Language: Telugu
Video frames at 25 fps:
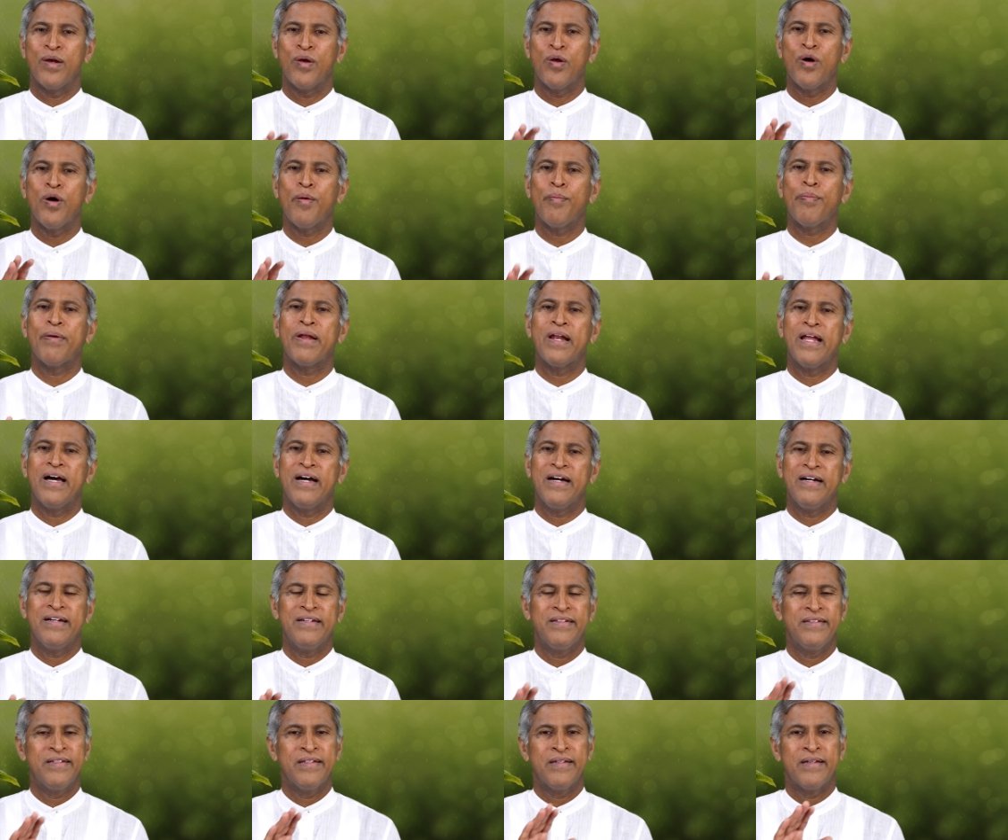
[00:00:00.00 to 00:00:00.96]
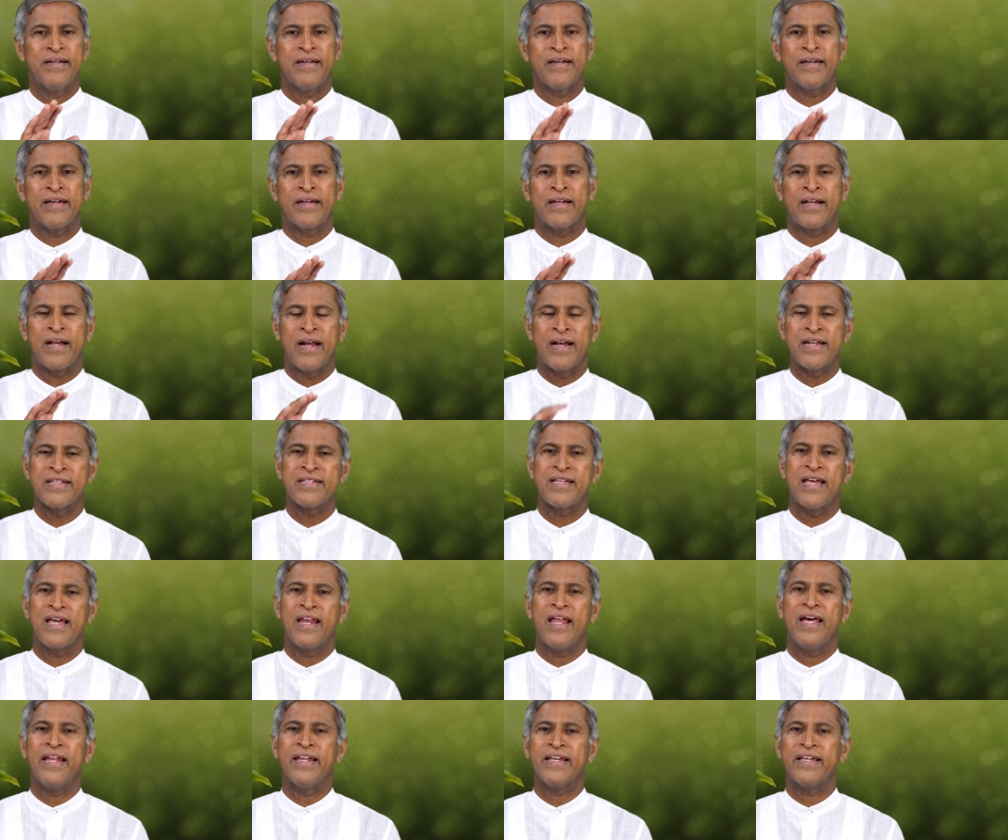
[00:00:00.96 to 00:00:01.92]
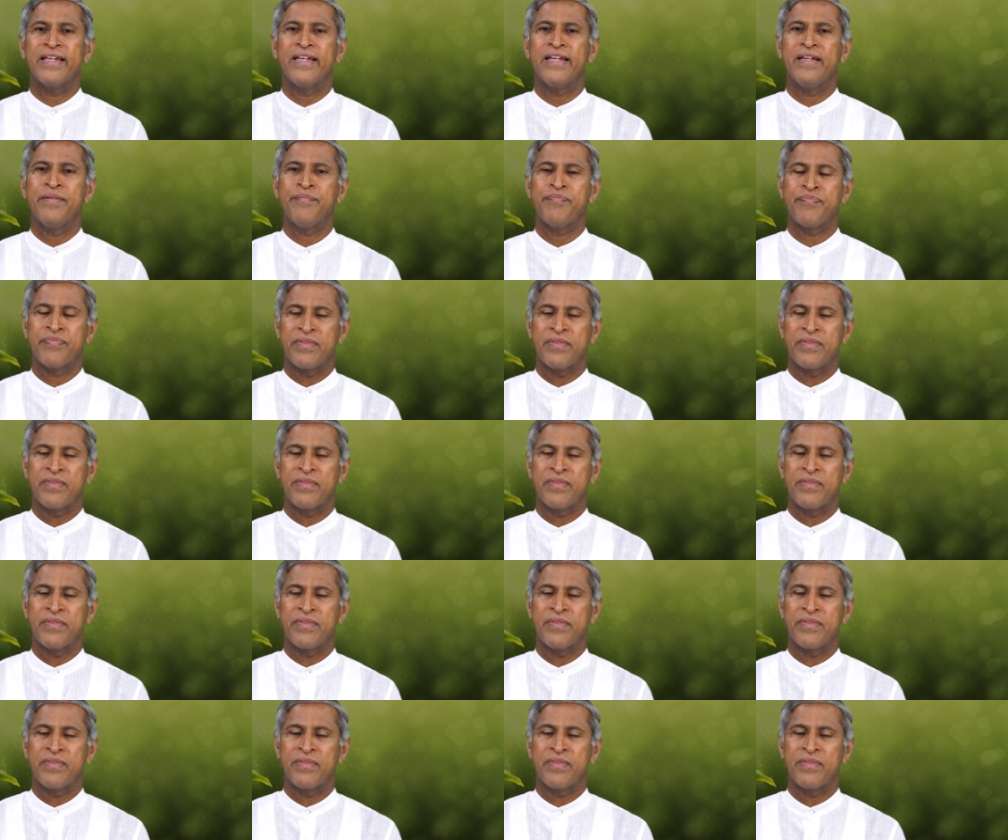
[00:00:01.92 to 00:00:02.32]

లోపల కణజాలానికి